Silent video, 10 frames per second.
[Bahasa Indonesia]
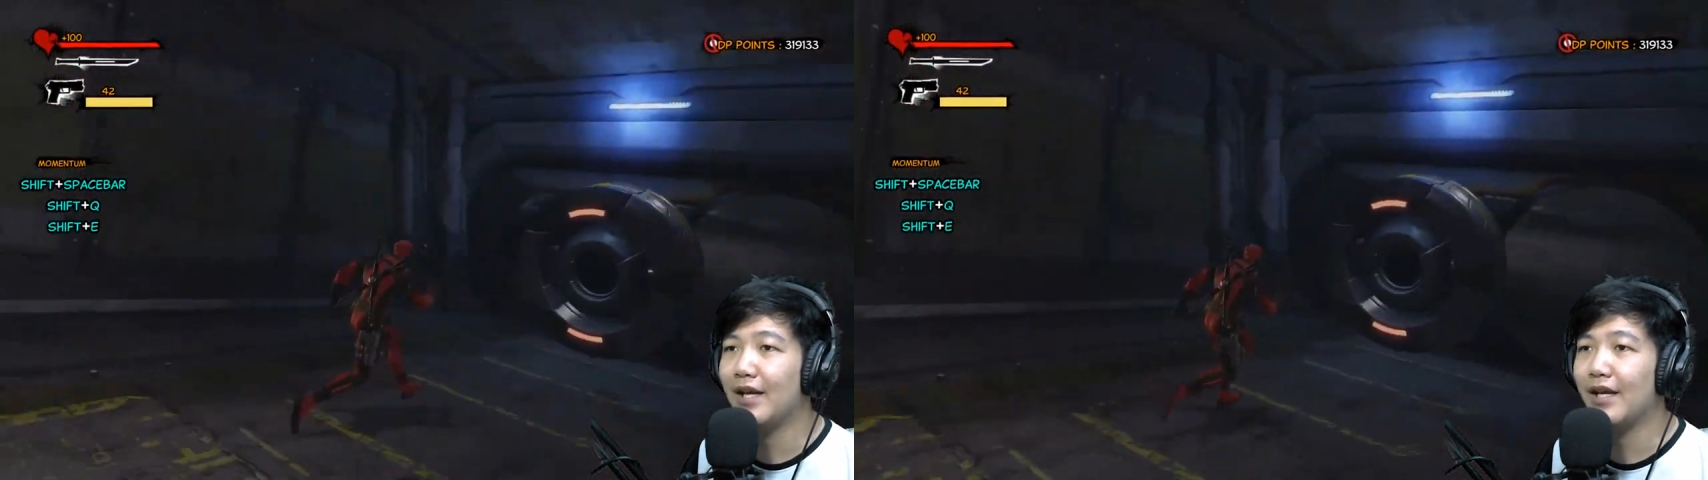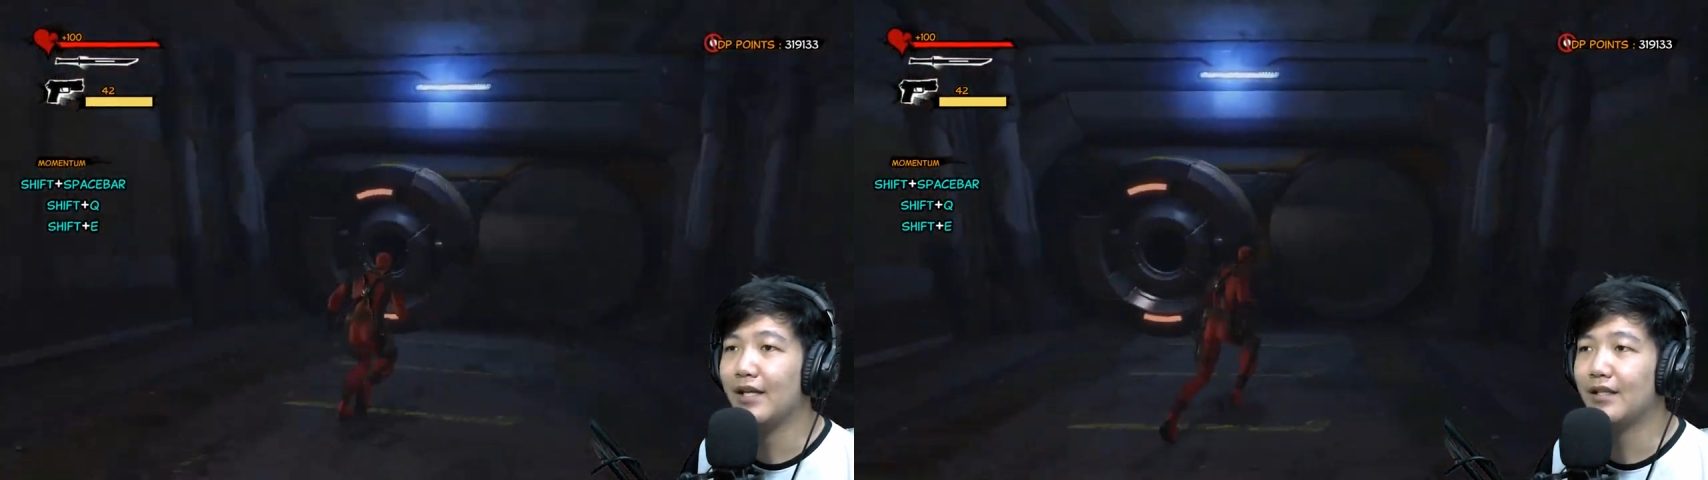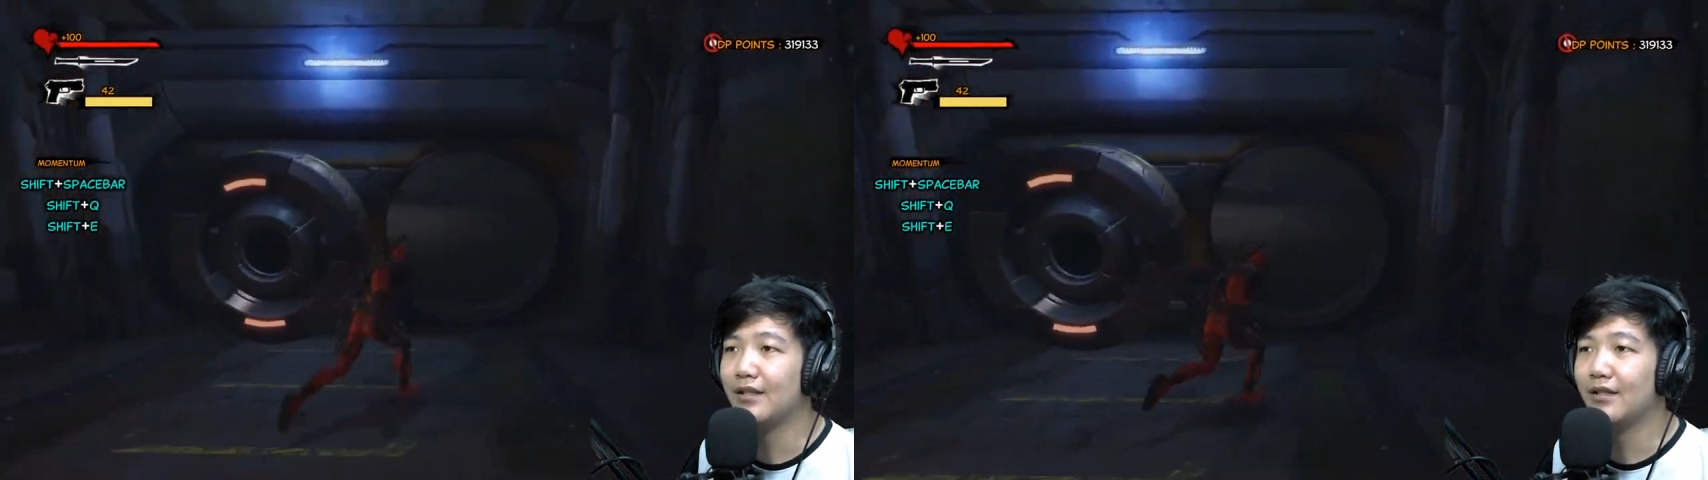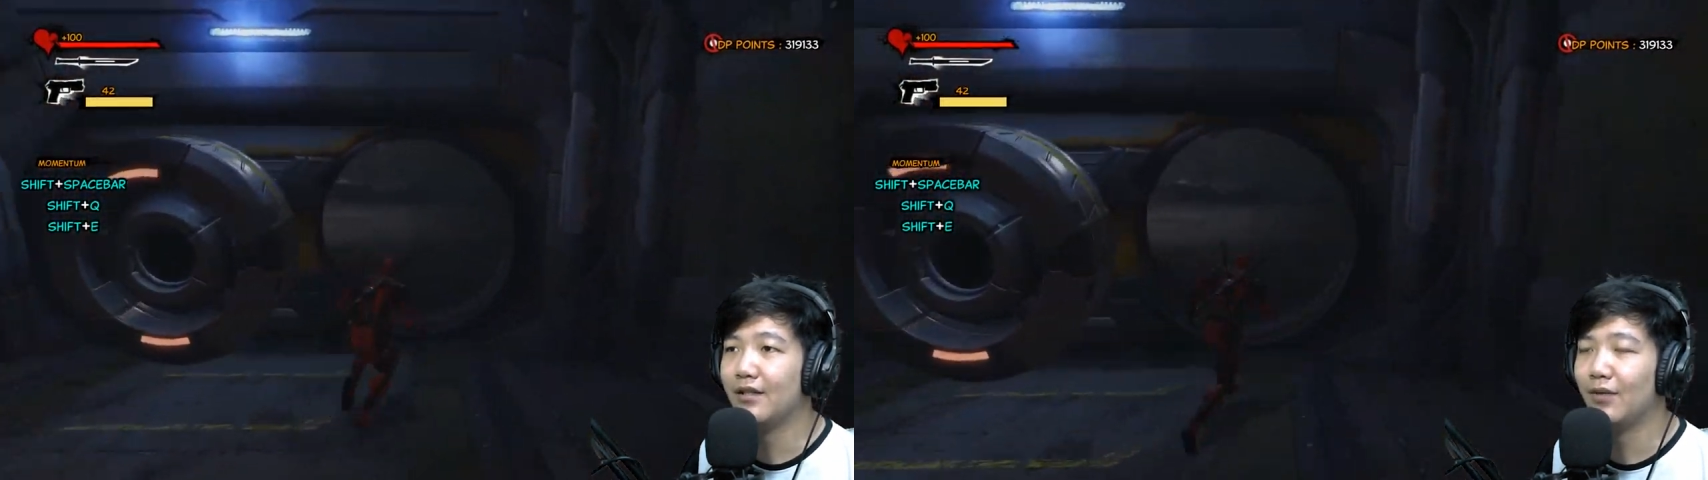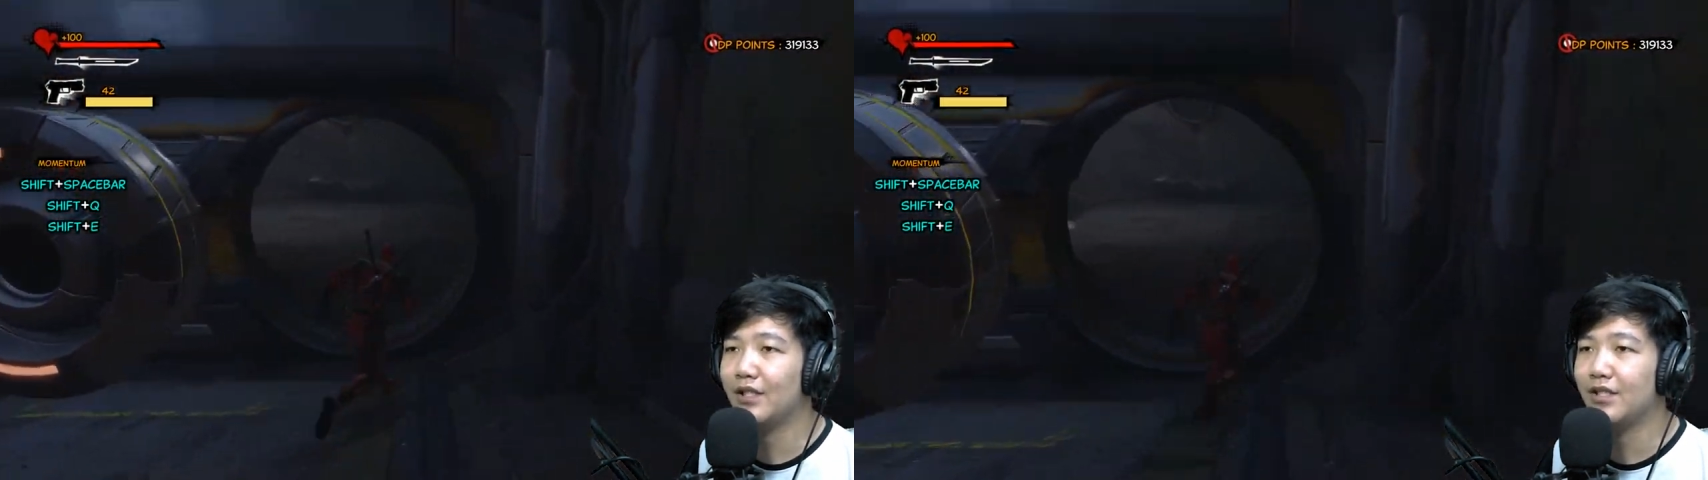ya.
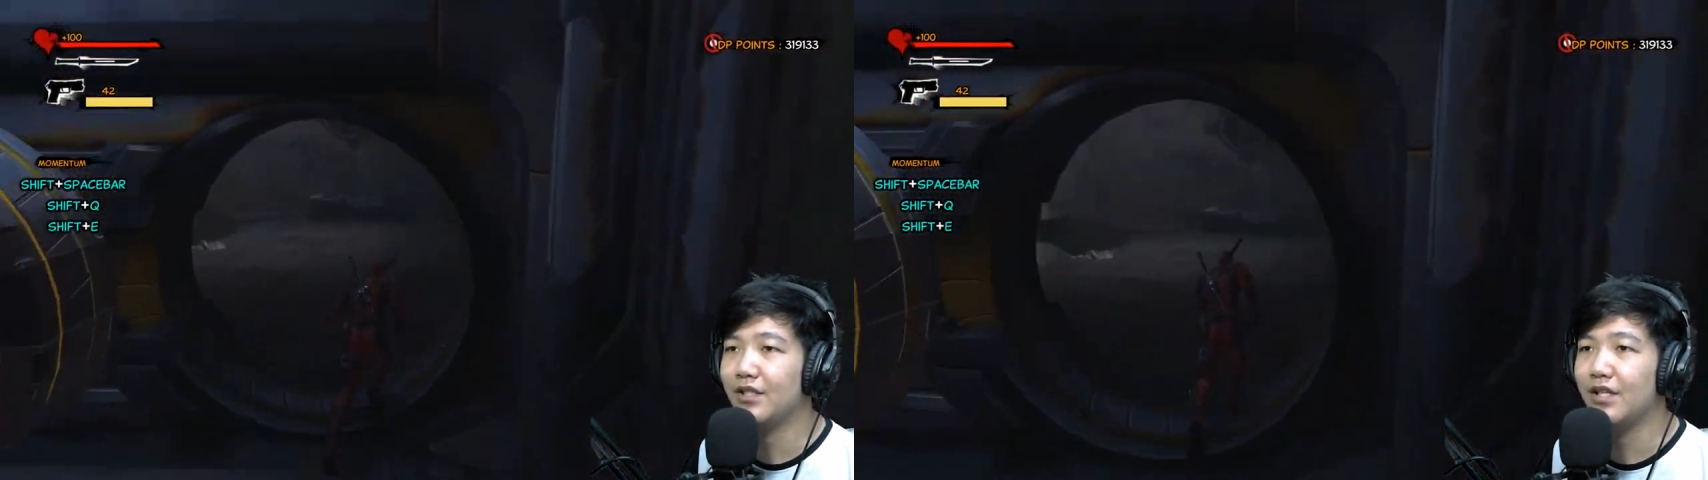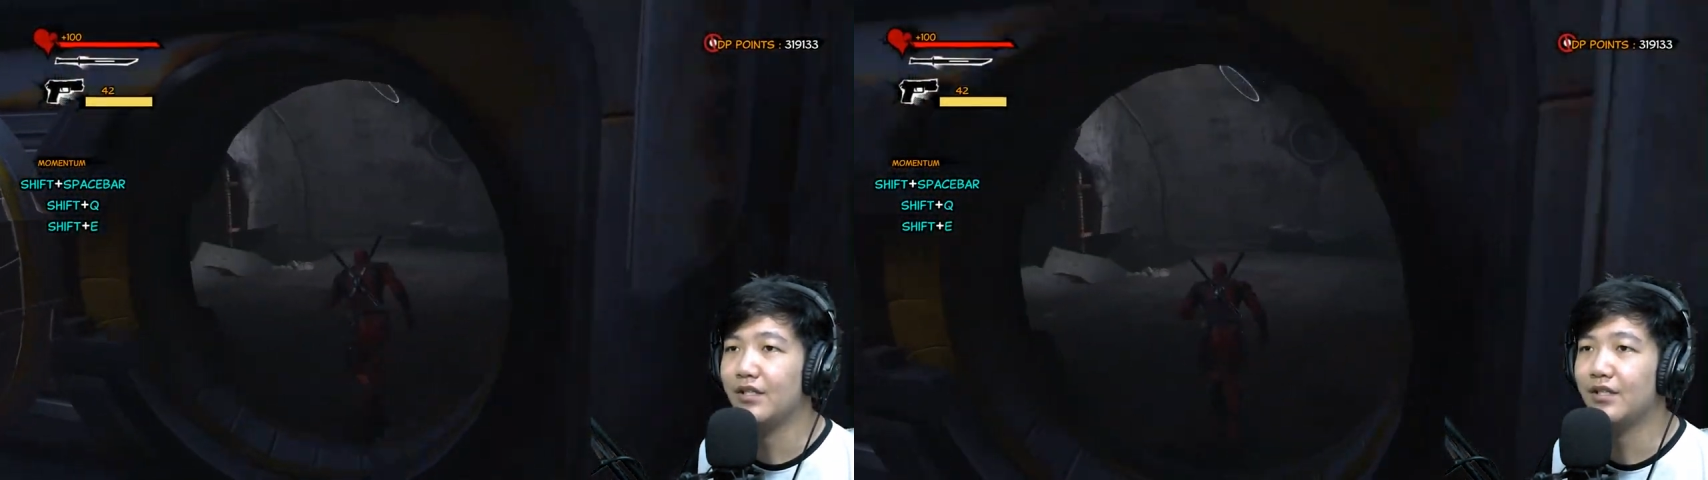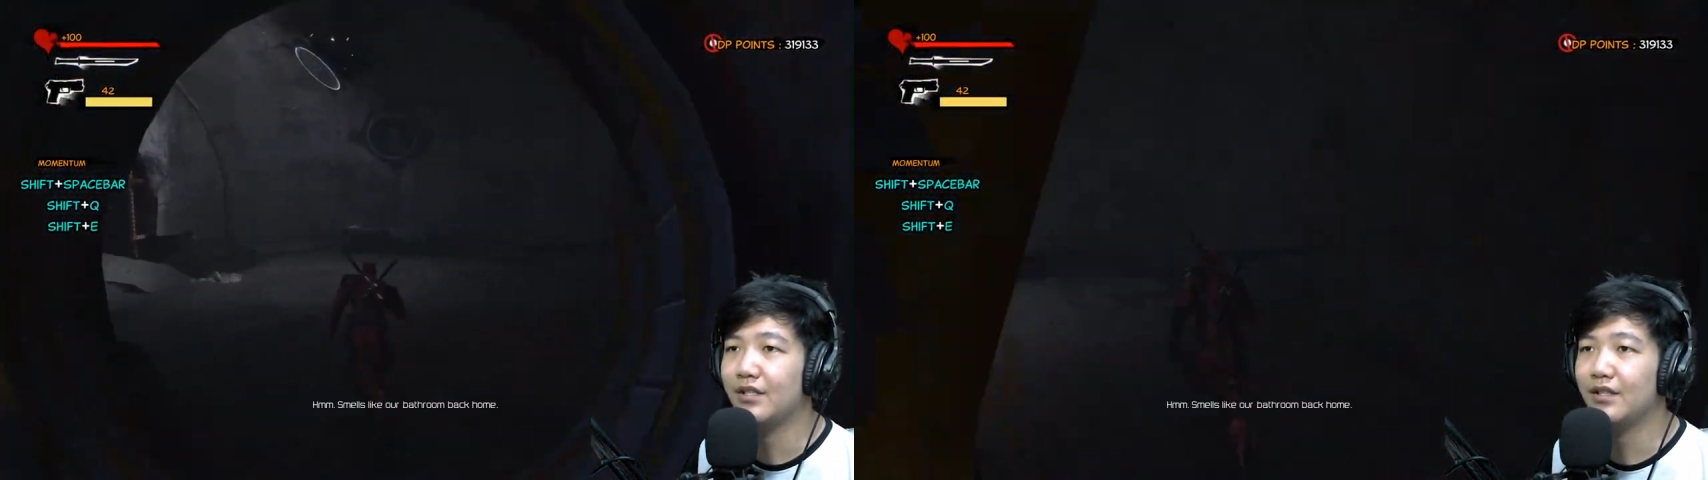What is this?